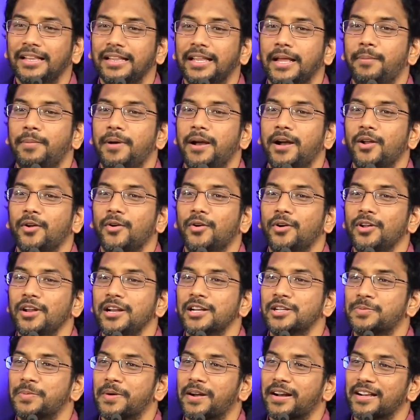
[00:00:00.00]
దెబ్బలాడుకోవడం
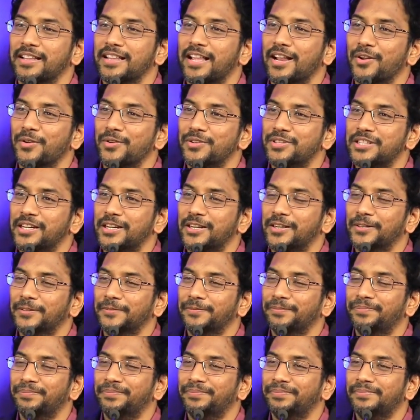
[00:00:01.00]
ఇన్స్పెక్టర్ దగ్గరికి వచ్చేయడం
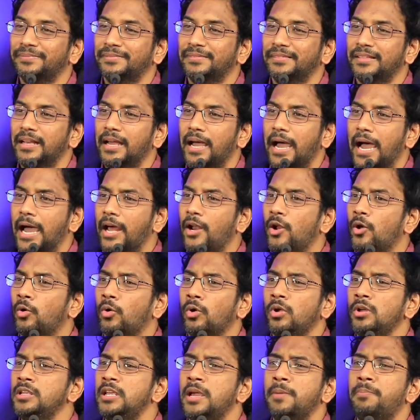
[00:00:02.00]
ఆయన
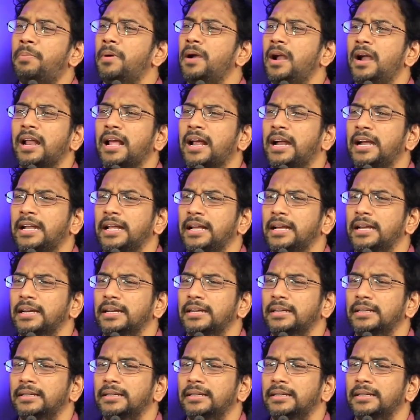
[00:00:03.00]
ఒకరోజు చెప్పాడట గట్టిగా